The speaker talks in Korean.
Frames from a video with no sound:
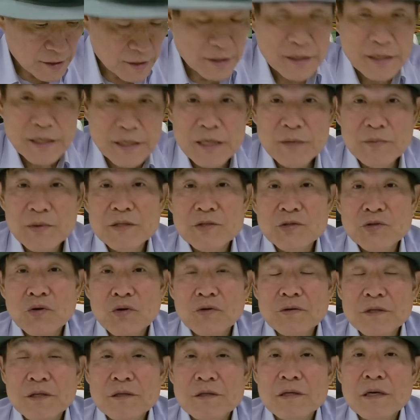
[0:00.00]
이번
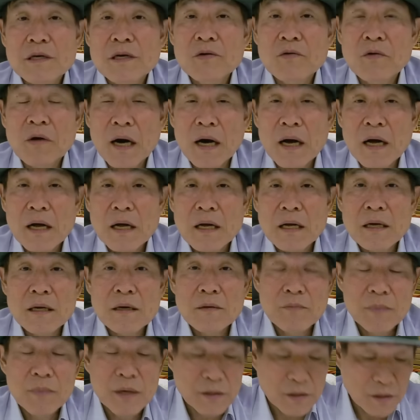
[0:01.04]
총선 결과
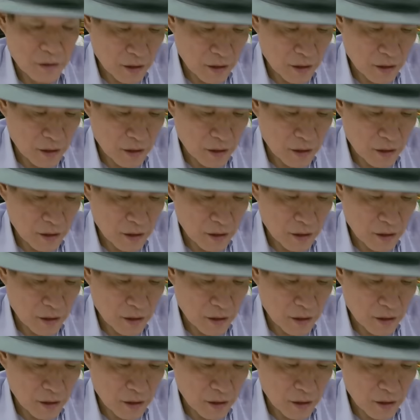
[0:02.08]
뭐 여러